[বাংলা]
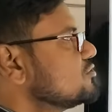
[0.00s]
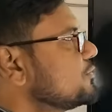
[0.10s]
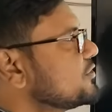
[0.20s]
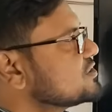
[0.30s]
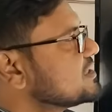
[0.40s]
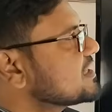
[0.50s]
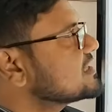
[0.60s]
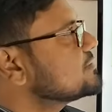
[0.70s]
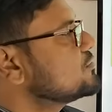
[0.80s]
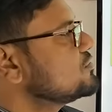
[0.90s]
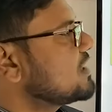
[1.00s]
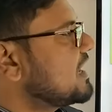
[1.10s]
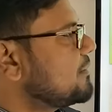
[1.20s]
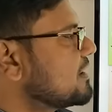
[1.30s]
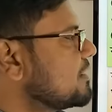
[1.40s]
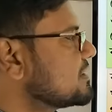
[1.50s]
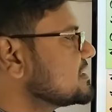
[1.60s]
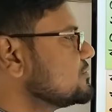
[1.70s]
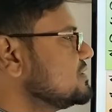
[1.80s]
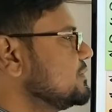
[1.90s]
তো প্রিয় শিক্ষার্থী বন্ধুরা আবার আমরা
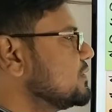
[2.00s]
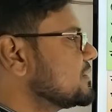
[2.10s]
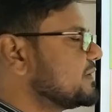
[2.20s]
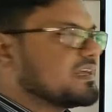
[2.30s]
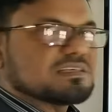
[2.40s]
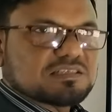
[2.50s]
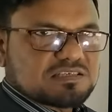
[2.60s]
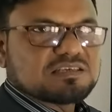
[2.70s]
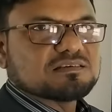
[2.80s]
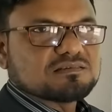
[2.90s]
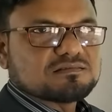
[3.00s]
সেই উদ্দীপকে ফিরে এসেছি